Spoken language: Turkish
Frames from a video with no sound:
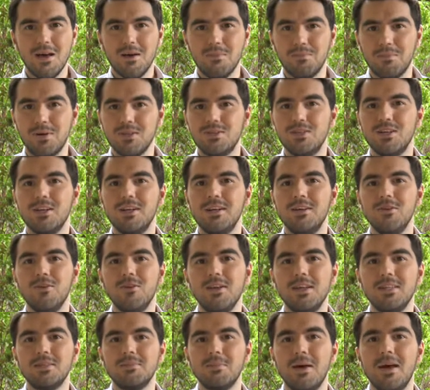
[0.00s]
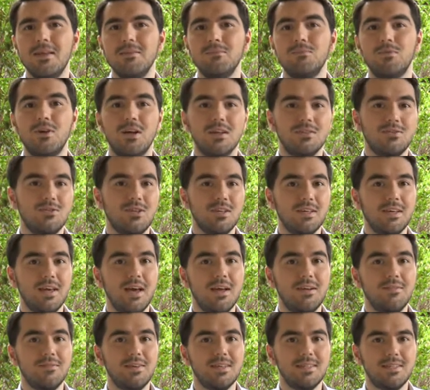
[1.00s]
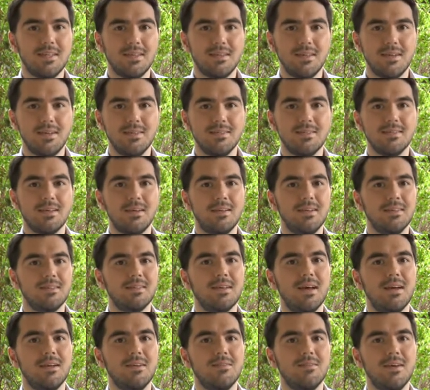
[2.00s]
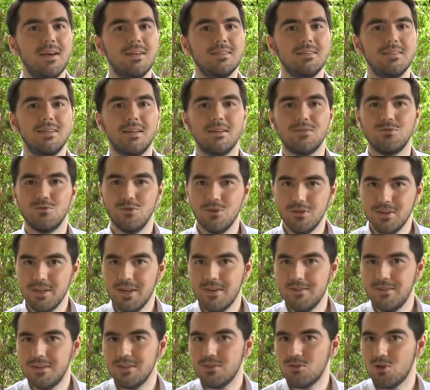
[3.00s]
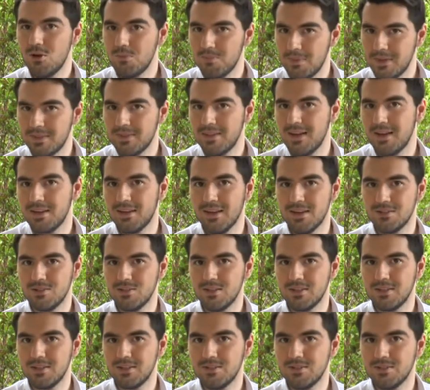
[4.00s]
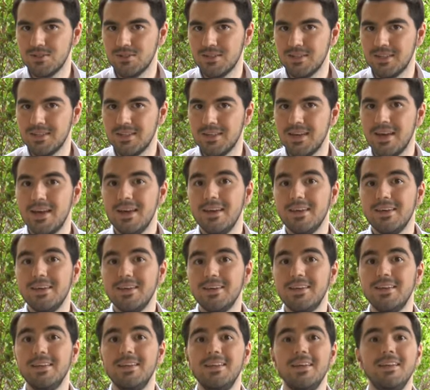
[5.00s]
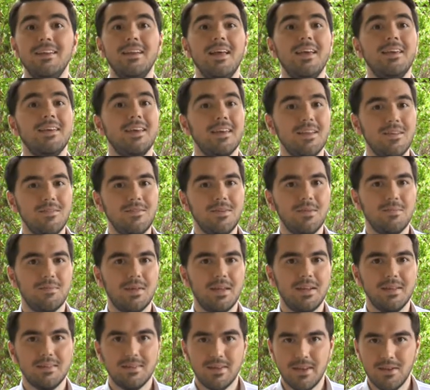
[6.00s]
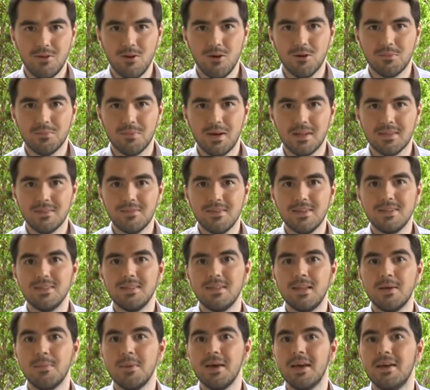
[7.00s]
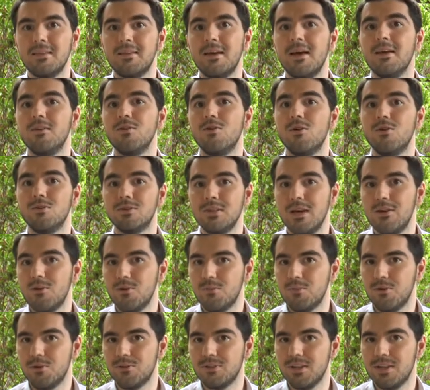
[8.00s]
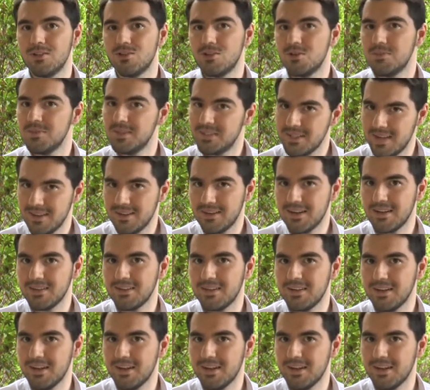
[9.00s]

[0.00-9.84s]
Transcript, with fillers: Başarılı yönetmen Murat Şeker ve senarist Ali Tanrıverdi ile çok keyifli sohbetler gerçekleştirdik. İkiliyle yeni filmleri Deli Ormanı ve sinemaya dair özel röportajlarımız ekranlara